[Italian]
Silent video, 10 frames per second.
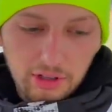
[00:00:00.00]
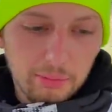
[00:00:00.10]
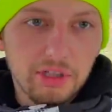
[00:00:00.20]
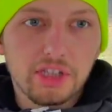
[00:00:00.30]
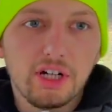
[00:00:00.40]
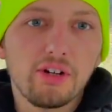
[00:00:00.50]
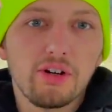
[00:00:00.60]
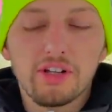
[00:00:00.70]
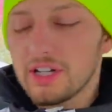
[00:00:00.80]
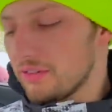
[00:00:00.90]
da mangiare loro,
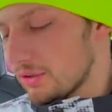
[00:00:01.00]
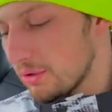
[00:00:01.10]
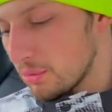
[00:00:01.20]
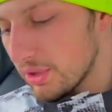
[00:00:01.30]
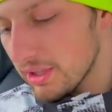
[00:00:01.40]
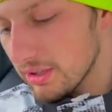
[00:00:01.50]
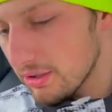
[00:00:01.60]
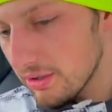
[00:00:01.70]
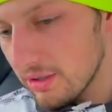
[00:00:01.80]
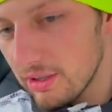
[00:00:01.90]
che cavolo, no, buttarla
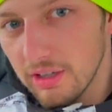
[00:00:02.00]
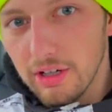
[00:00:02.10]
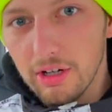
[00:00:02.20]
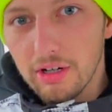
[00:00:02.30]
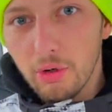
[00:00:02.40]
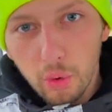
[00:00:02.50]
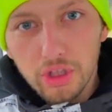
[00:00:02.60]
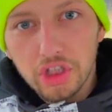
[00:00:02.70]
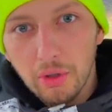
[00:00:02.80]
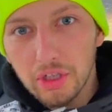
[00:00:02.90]
no. No, eh. il cibo non
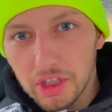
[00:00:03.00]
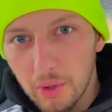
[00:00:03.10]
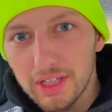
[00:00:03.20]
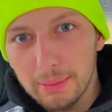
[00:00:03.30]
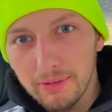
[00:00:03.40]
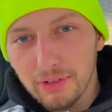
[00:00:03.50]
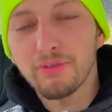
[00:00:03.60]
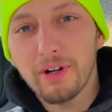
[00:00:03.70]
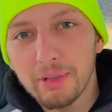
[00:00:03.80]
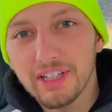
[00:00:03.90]
11,50 euro preferisco
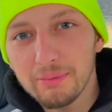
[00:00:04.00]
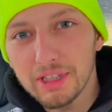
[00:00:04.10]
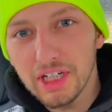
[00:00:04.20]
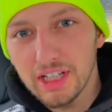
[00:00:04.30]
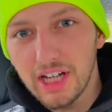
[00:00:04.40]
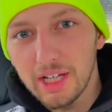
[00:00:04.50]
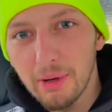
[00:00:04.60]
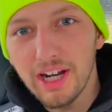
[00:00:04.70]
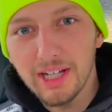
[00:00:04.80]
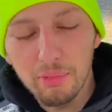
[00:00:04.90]
far mangiare degli
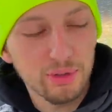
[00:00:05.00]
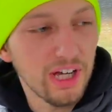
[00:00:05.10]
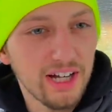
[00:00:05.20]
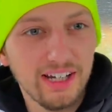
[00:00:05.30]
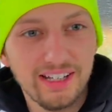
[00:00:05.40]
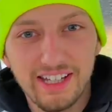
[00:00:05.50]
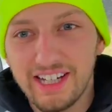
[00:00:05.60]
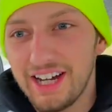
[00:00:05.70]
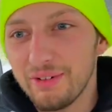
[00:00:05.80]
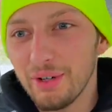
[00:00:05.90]
animali che buttarla. Che
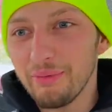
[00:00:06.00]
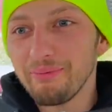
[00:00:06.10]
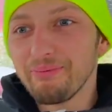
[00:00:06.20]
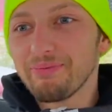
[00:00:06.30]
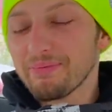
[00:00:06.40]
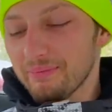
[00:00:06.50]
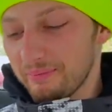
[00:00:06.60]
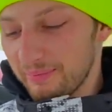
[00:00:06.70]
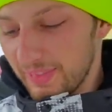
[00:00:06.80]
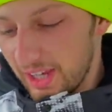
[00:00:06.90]
cavolo. No, il cibo non si
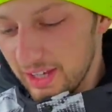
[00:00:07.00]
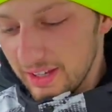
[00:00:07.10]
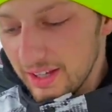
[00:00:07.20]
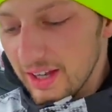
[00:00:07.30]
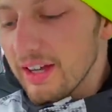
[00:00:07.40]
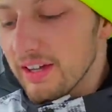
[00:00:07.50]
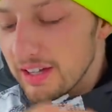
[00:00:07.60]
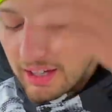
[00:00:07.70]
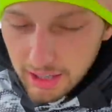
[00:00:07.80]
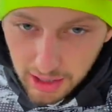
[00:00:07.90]
butta
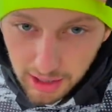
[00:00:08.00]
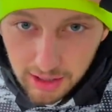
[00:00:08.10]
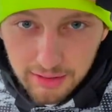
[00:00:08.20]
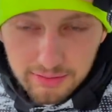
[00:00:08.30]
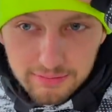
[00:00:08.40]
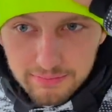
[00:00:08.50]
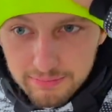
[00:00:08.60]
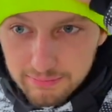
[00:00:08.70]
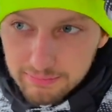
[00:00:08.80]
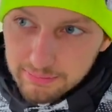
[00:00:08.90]
anche se non
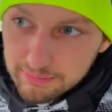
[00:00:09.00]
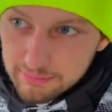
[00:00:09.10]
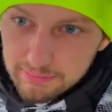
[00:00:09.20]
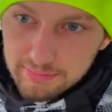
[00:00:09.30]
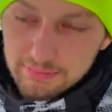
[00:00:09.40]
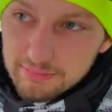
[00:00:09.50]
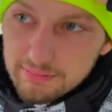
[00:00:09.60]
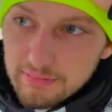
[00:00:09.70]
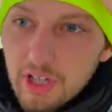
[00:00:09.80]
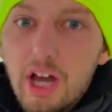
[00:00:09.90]
può non piacere. Capita o oh,
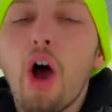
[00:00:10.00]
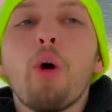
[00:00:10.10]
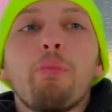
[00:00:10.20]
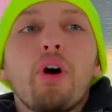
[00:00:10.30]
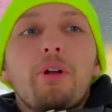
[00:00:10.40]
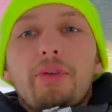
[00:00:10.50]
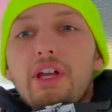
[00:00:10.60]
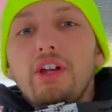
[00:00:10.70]
che non oh, piace. Buono. Eh.